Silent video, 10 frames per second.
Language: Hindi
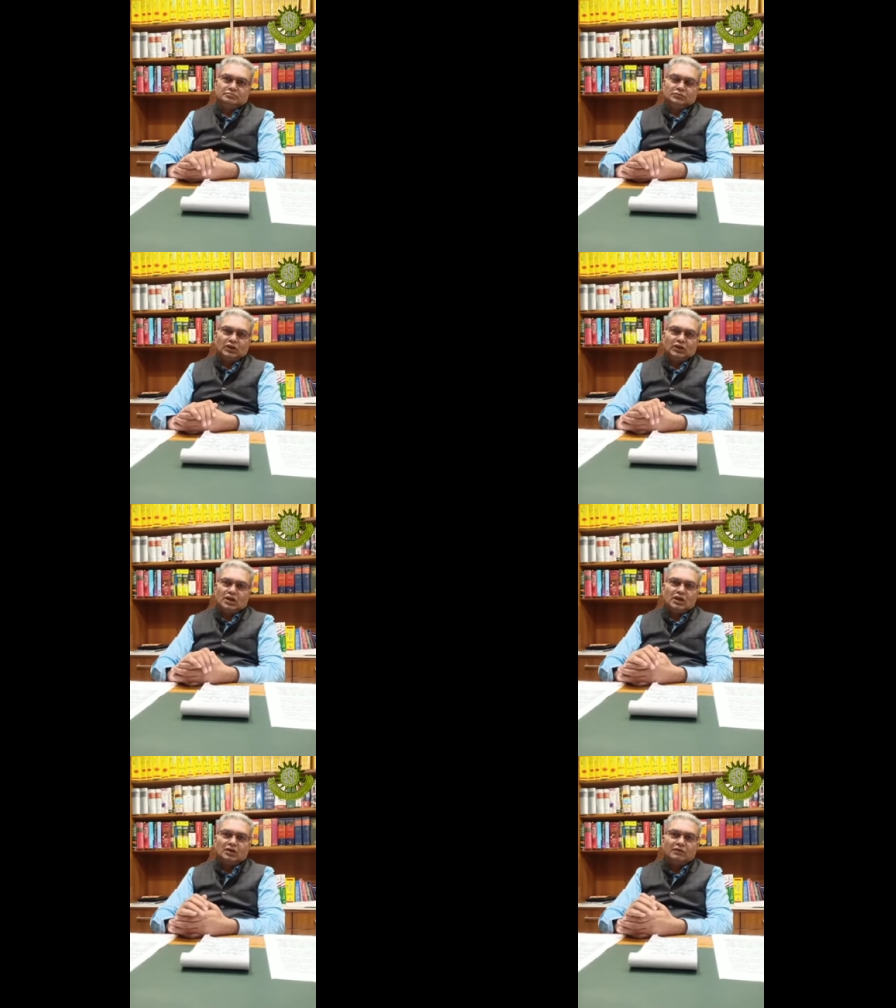
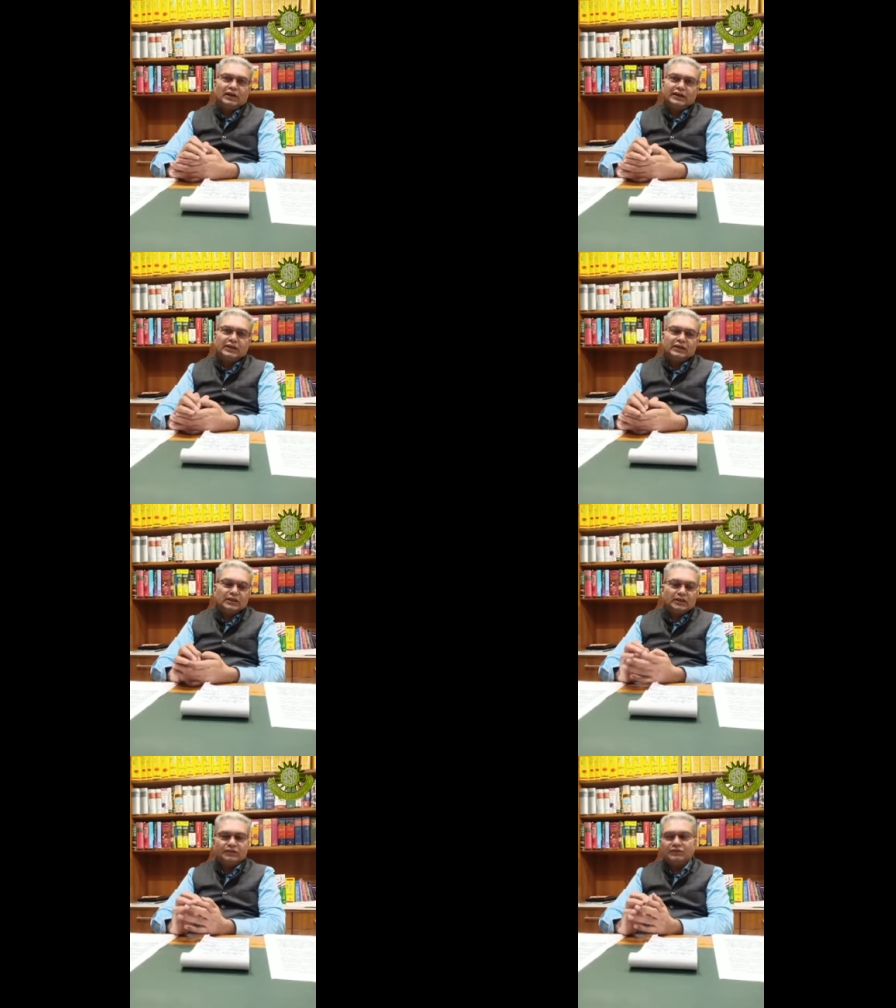देखिए इक्वेलिटी
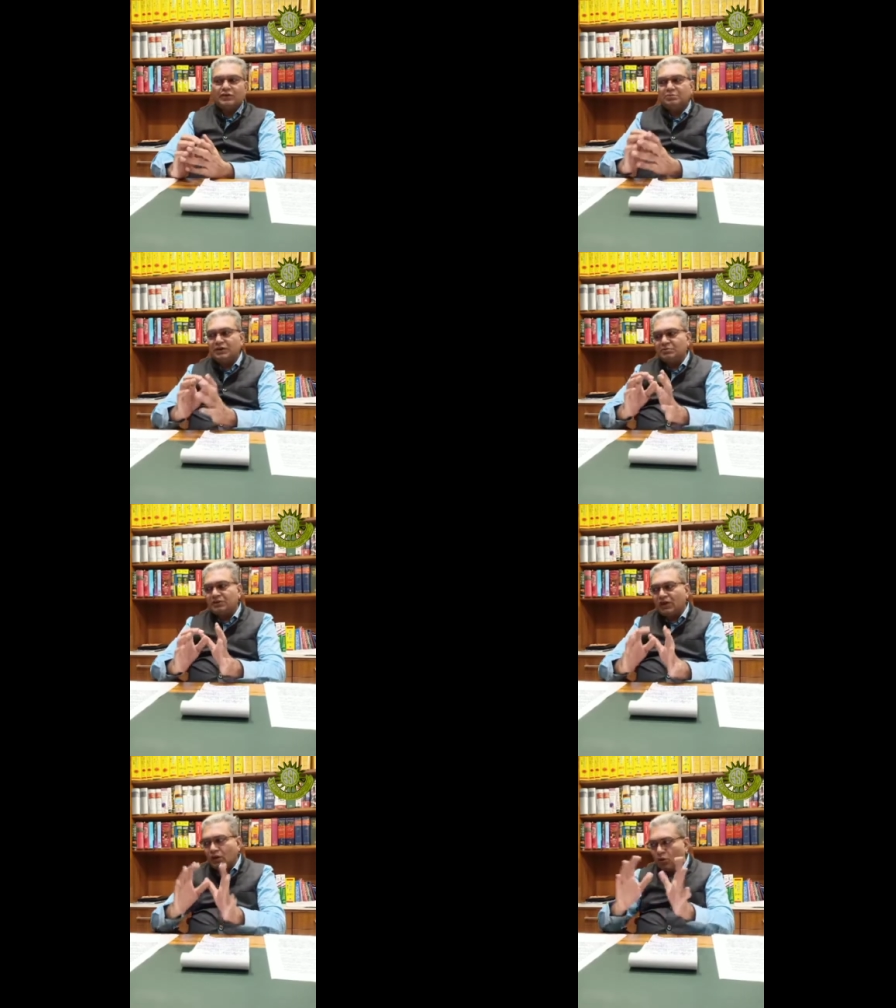की इससे बड़ी
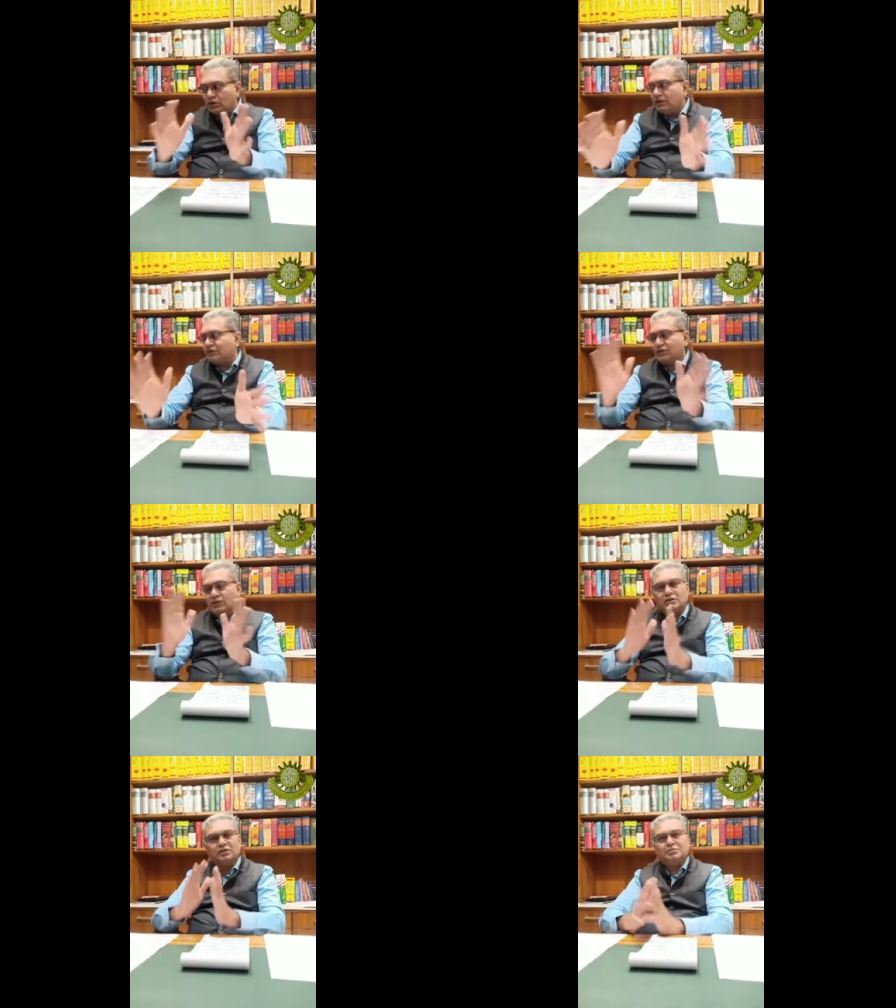मिसाल हो नहीं
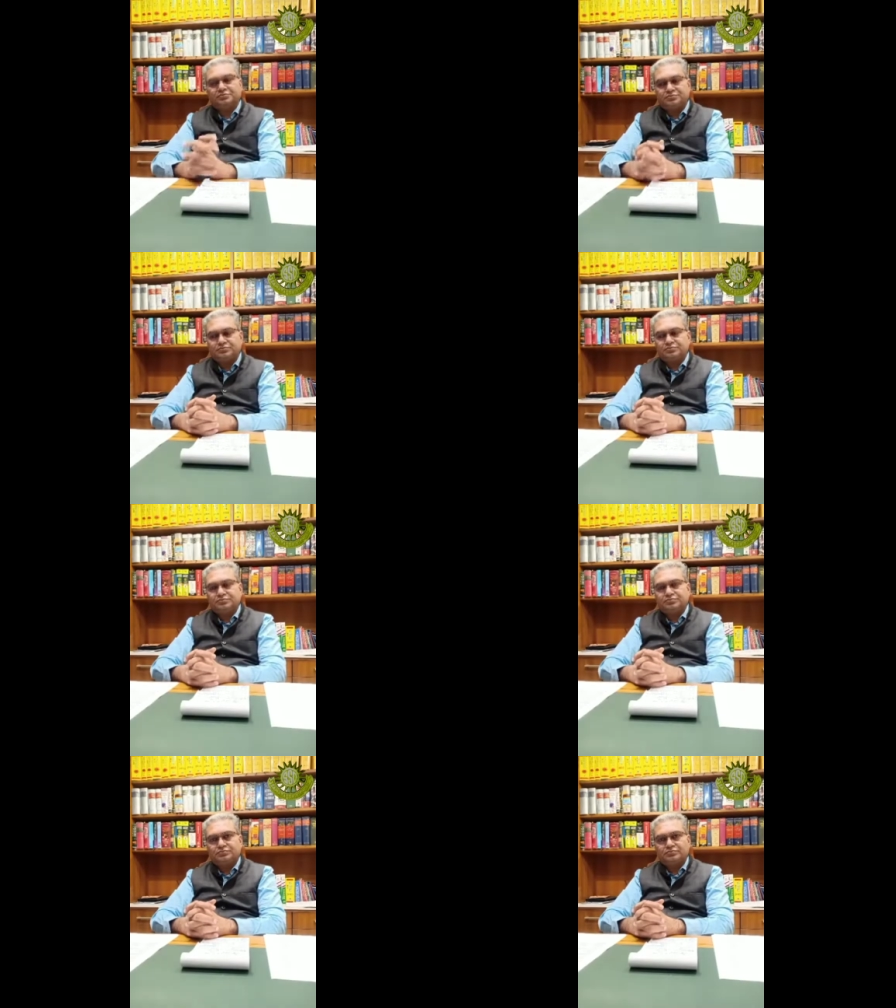
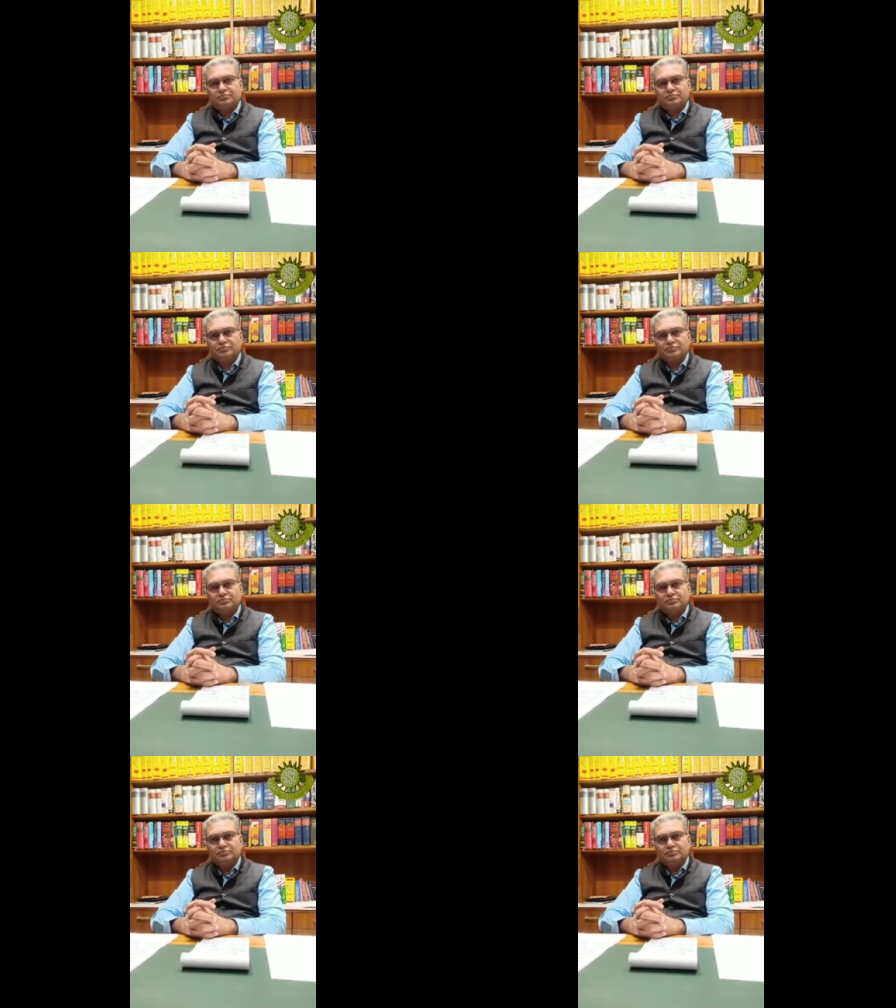
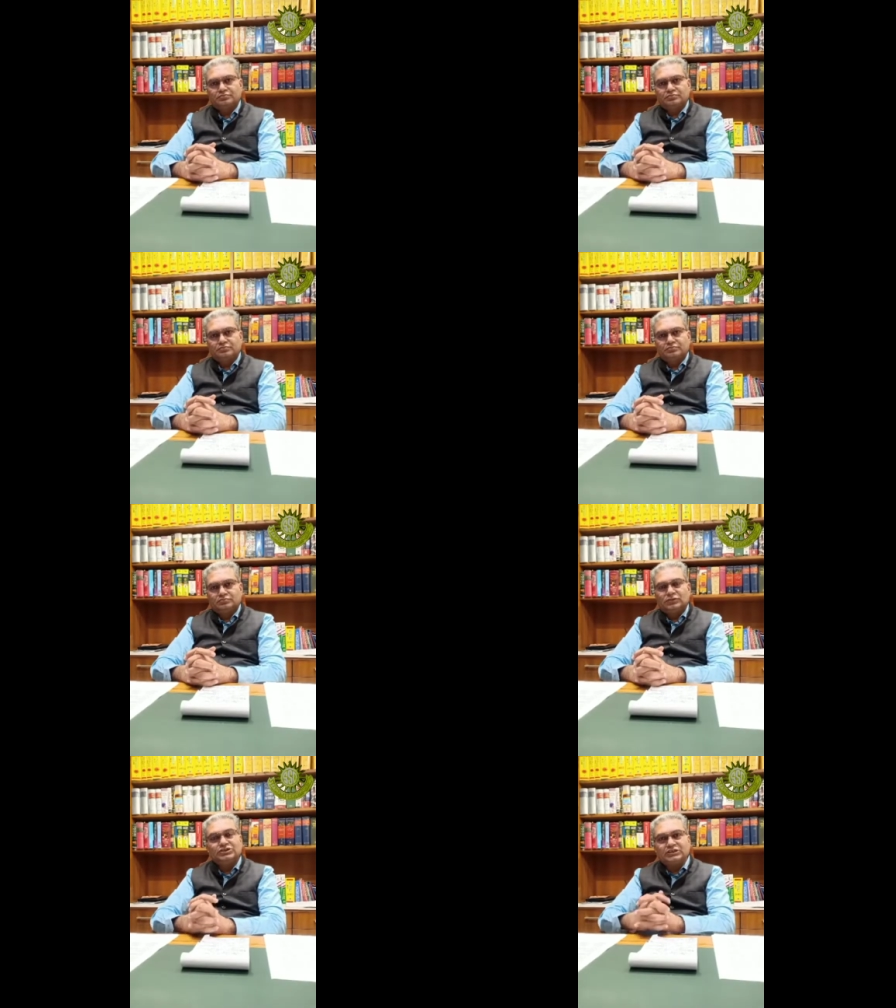
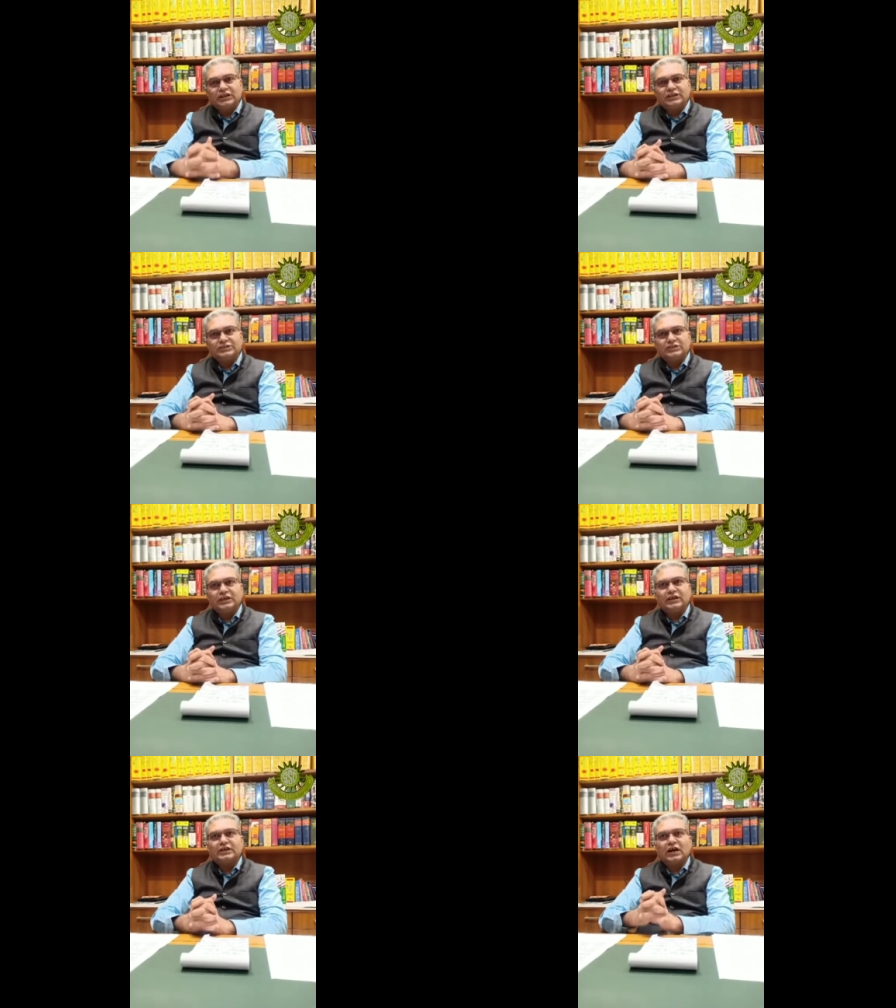सकती इस देश ने